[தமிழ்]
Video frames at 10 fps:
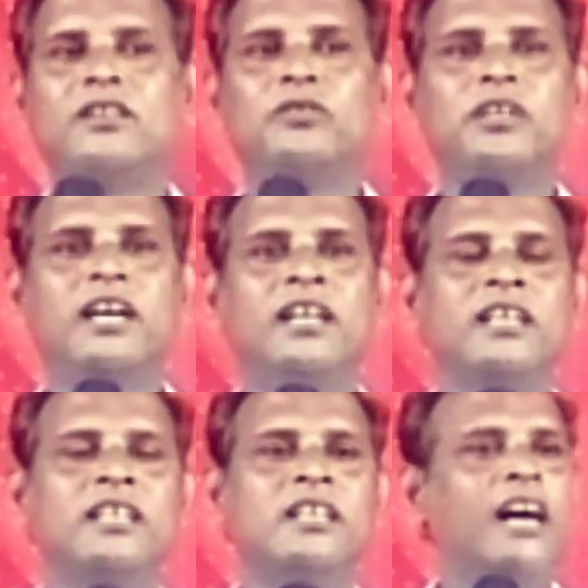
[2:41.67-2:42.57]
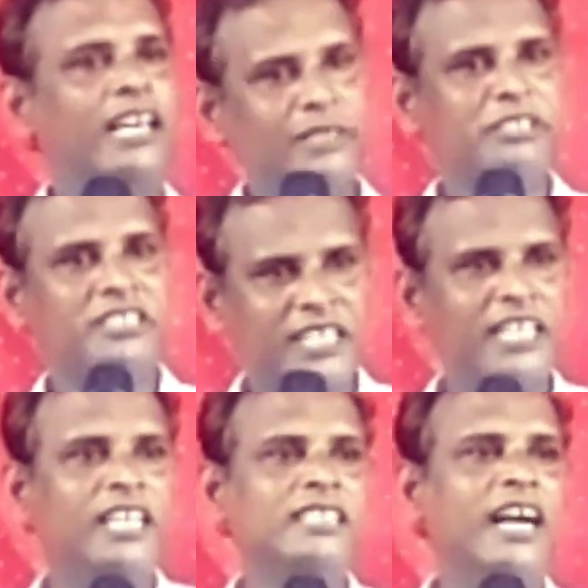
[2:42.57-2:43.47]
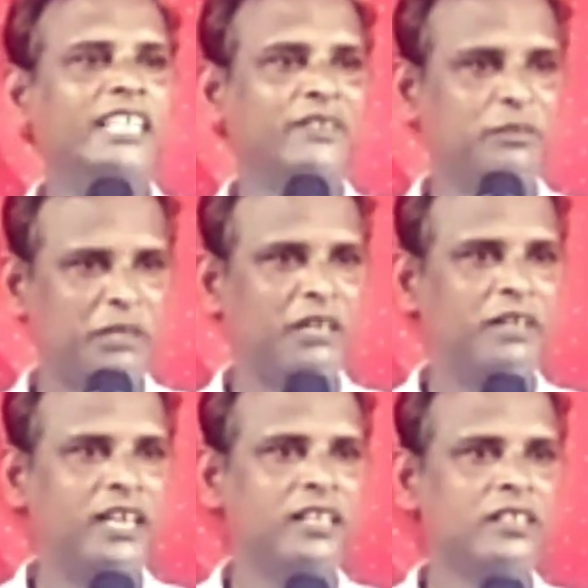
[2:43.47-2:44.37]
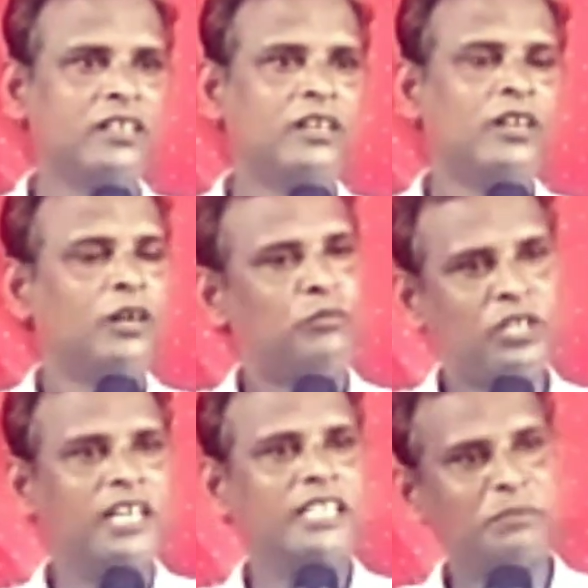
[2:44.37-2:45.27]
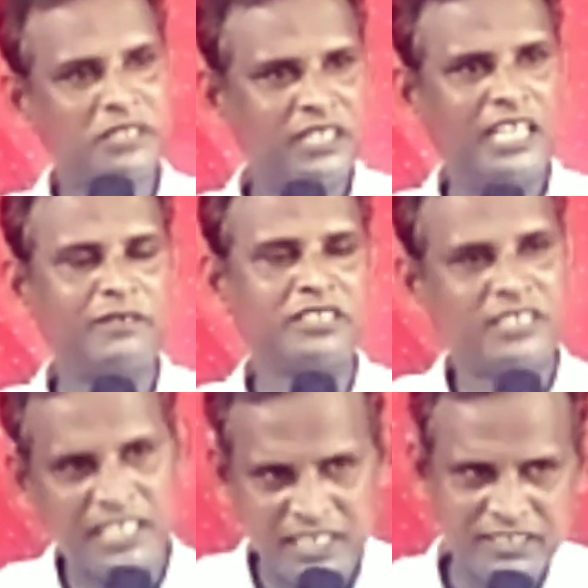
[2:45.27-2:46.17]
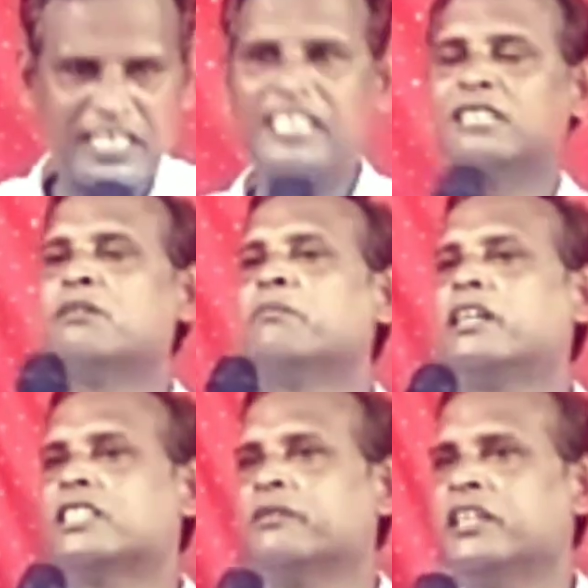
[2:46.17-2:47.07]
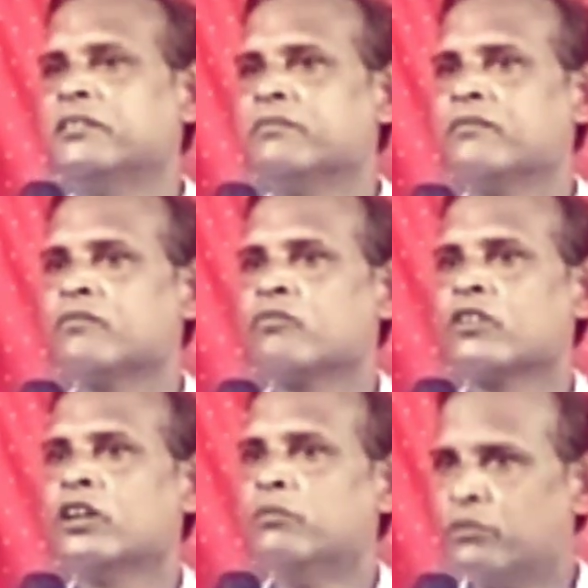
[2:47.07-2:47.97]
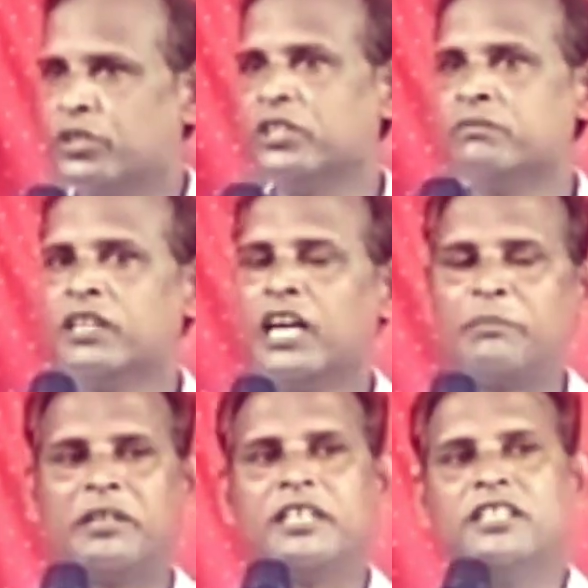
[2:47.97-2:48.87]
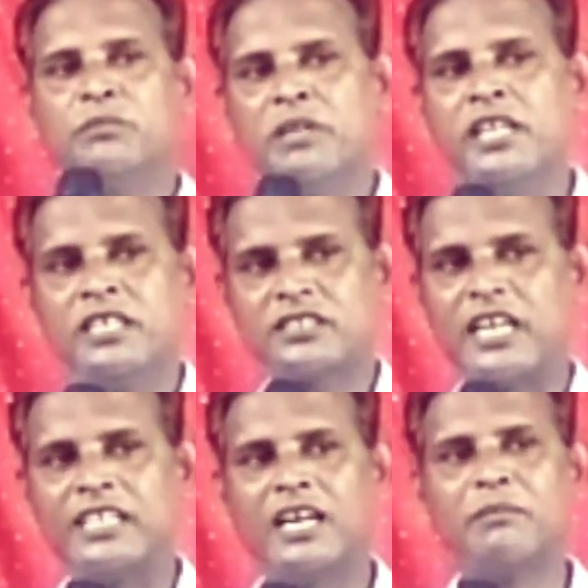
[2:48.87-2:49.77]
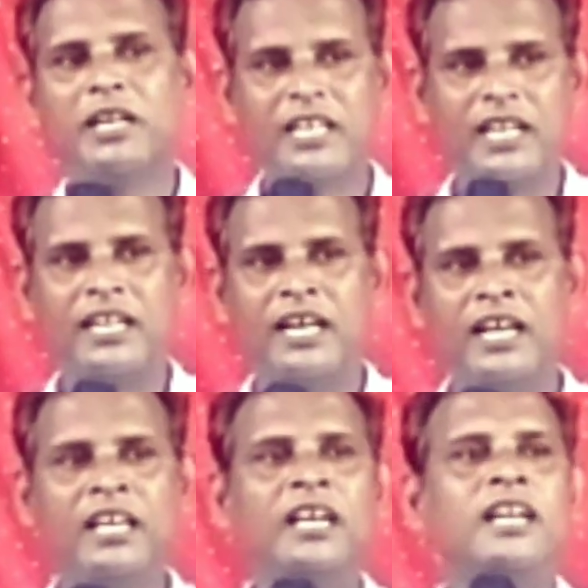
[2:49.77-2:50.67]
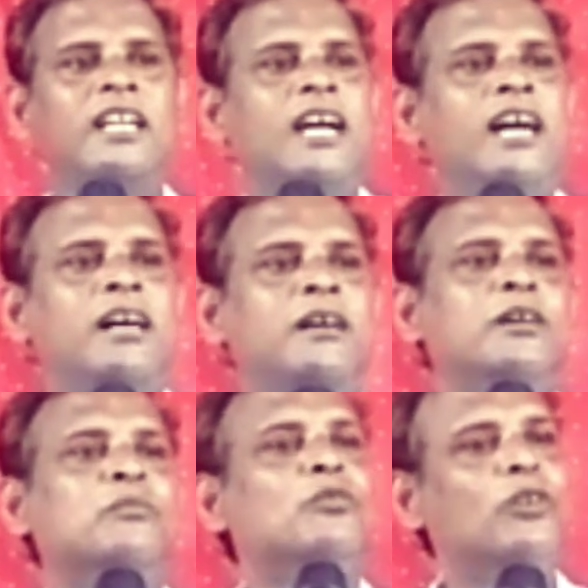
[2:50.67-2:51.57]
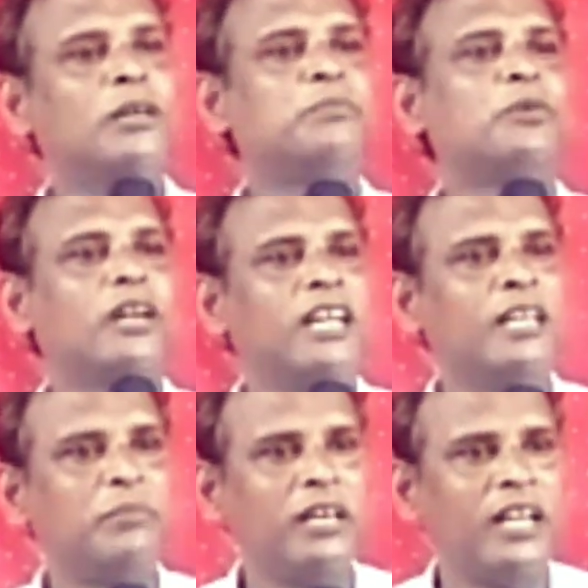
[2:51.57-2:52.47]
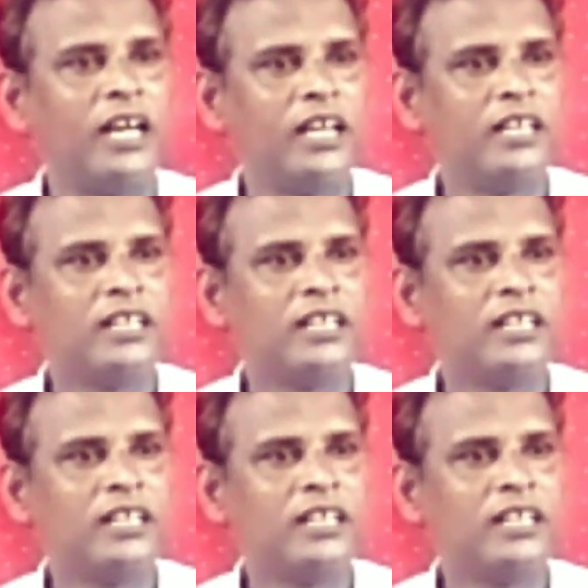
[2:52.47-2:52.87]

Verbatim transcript: இல்லையா அதை வச்சு தான் எல்லாத்தையும் ஆக்டிவேட் பண்ணவே முடியும் அதை பற்றி அதை வச்சு தான் எனக்கு சாதகமாக மாற்றவே முடியும் அப்போ எதுவுமே எனக்கு சாதகமாக இல்லைன்னா நான் மூலப்பொருளை என்ன பண்ணல